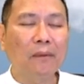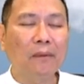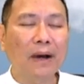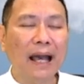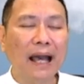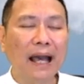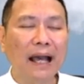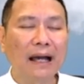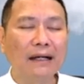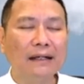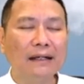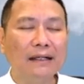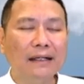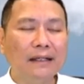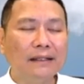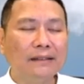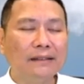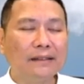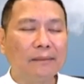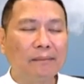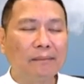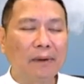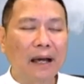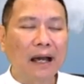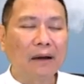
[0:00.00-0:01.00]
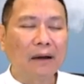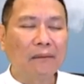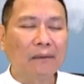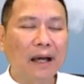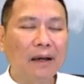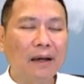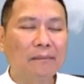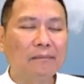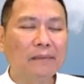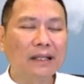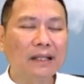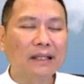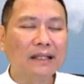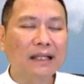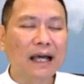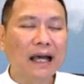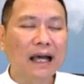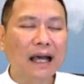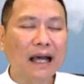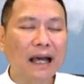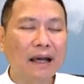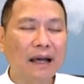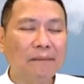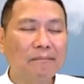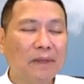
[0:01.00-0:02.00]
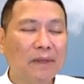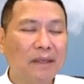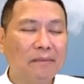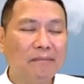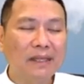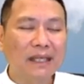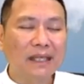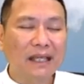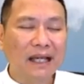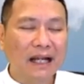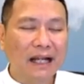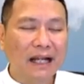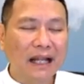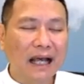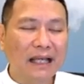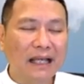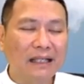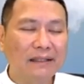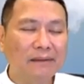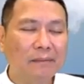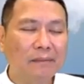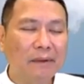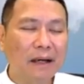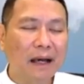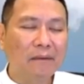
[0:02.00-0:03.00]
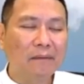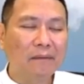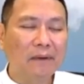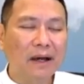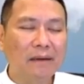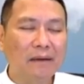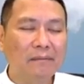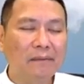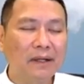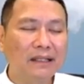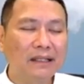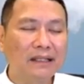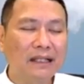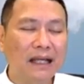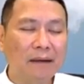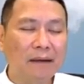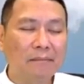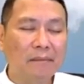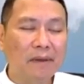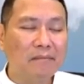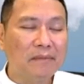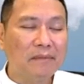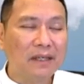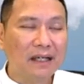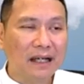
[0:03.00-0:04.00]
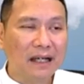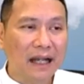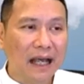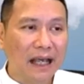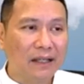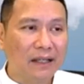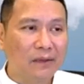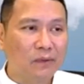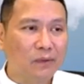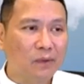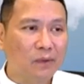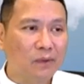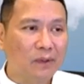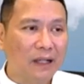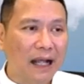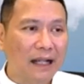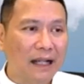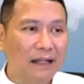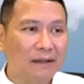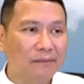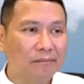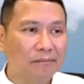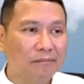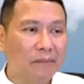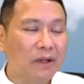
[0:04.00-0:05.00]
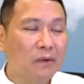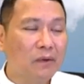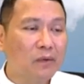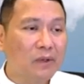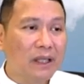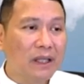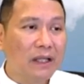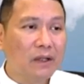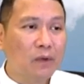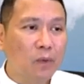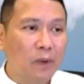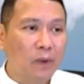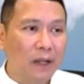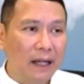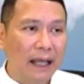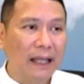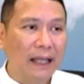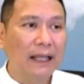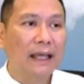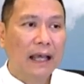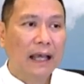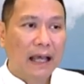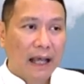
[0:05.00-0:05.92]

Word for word: ว่างๆสภาวะเหมือนกับไม่มีอะไร สภาวะเหมือนกับไม่มีใครอยู่ตรงนั้น ไม่รู้จะดูอะไร